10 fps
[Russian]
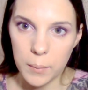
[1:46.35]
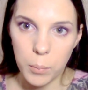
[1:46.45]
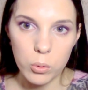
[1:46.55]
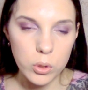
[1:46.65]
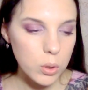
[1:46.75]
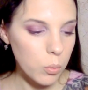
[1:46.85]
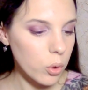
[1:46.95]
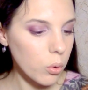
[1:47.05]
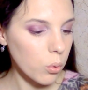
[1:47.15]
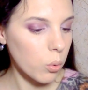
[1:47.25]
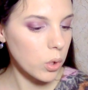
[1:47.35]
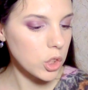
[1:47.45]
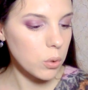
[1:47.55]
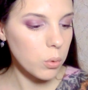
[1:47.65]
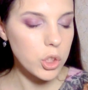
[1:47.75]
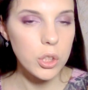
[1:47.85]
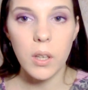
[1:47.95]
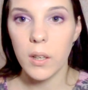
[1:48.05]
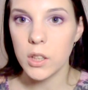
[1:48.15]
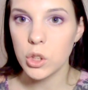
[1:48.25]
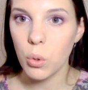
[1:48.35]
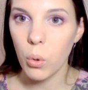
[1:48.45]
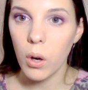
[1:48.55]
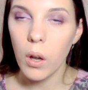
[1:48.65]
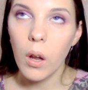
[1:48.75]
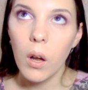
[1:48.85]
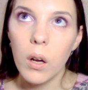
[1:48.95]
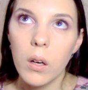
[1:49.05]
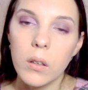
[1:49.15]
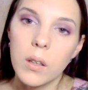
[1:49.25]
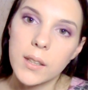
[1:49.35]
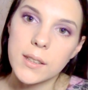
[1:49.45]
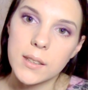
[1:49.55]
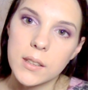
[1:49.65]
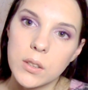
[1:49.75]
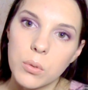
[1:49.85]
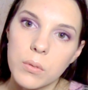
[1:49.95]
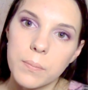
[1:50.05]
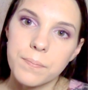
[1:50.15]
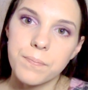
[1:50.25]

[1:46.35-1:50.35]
полностью мой тон кожи очень хорошо, э, как сказать, он